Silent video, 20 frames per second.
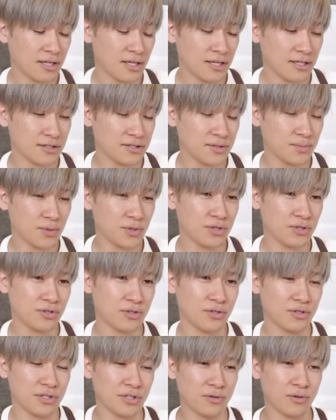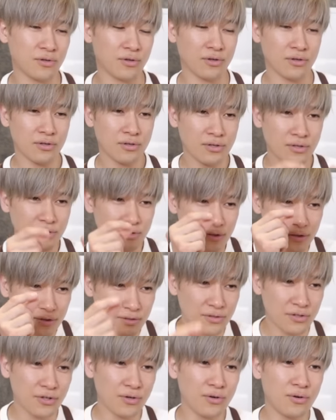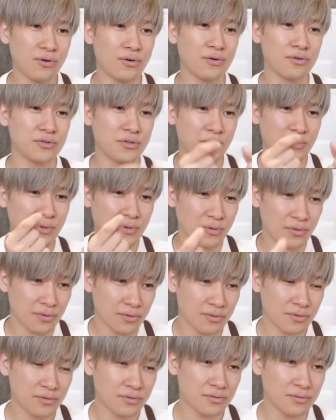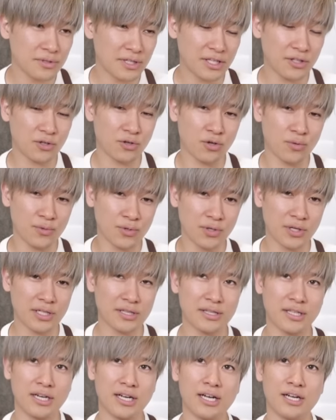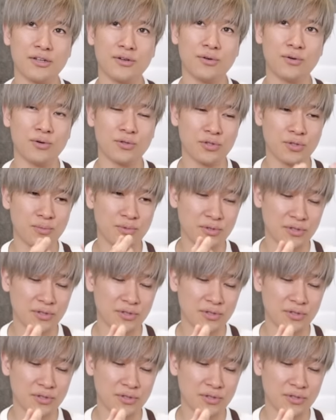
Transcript: でいつも言うようにこの両方とも、ね、業務用やったら両方と